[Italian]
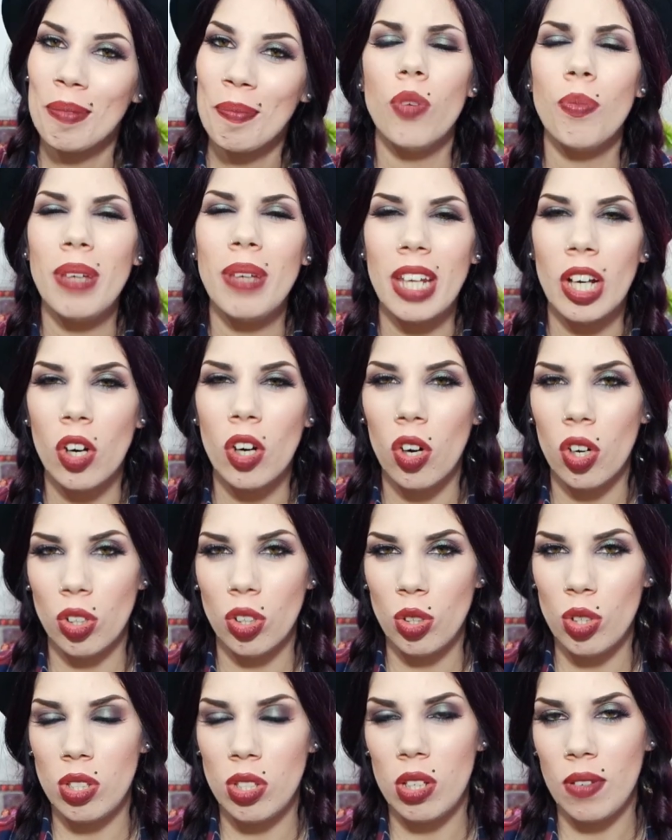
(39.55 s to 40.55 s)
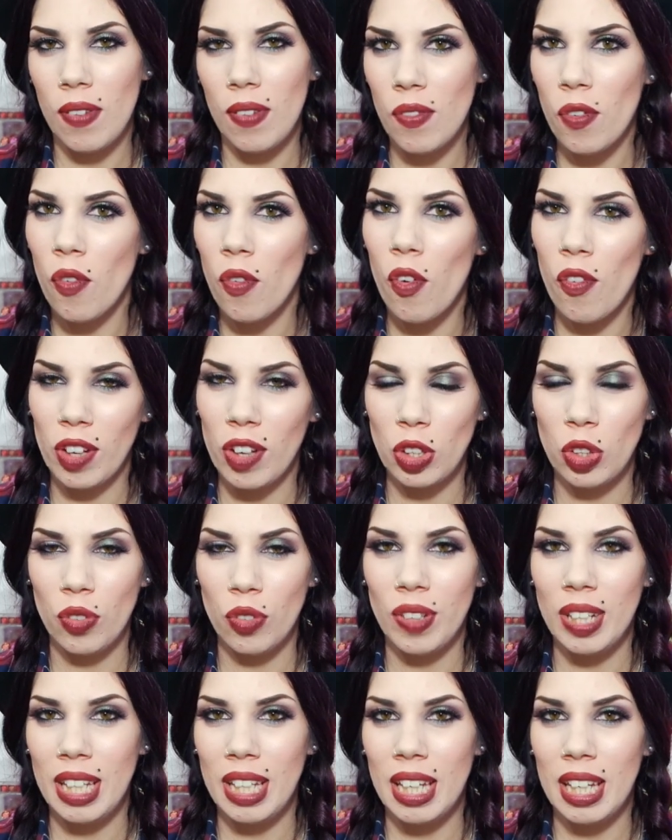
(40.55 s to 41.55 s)
non mi ricordo se avevo fatto
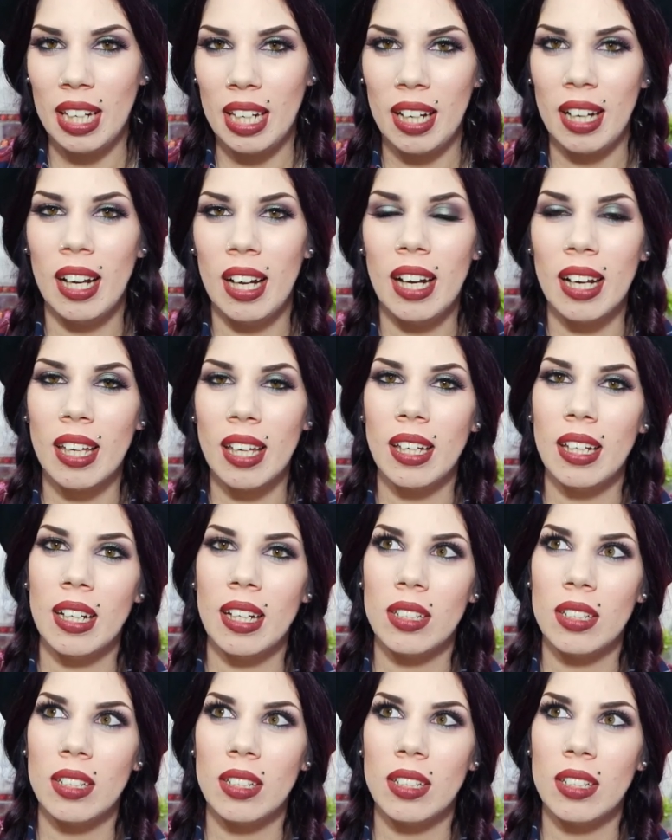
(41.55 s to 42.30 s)
vedere anche le